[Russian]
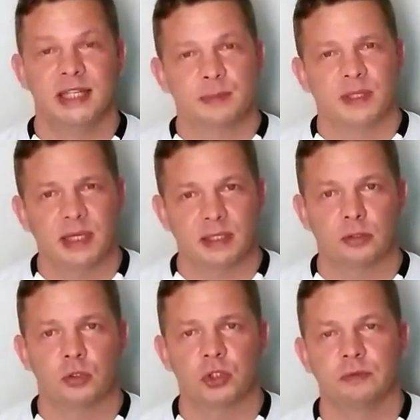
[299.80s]
И несмотря
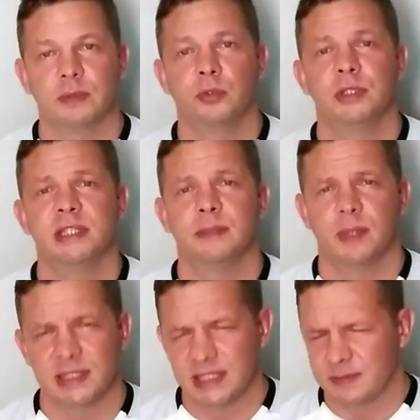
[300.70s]
на то, что вы будете
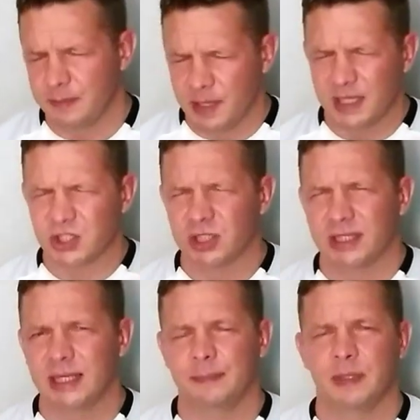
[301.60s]
платить
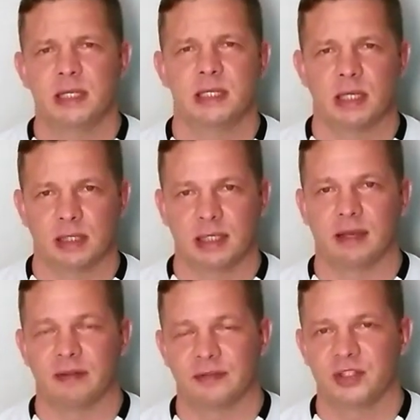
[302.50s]
бешеные 50
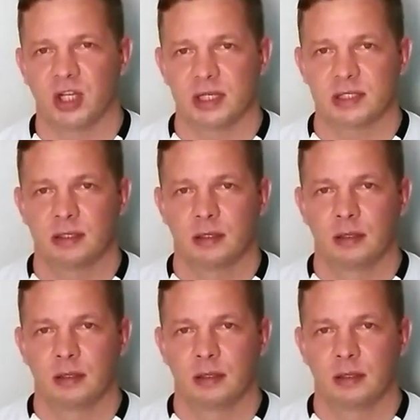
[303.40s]
евро в час,